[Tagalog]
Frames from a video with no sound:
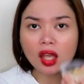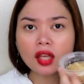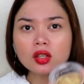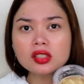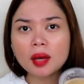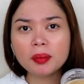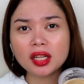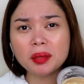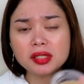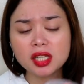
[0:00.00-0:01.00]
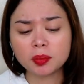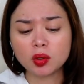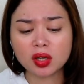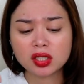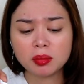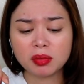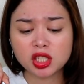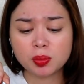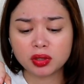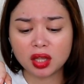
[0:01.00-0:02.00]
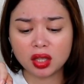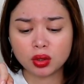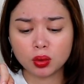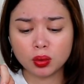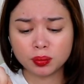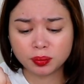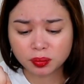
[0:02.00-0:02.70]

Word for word: Ito, sabi nila masarap daw kasi mashed potato.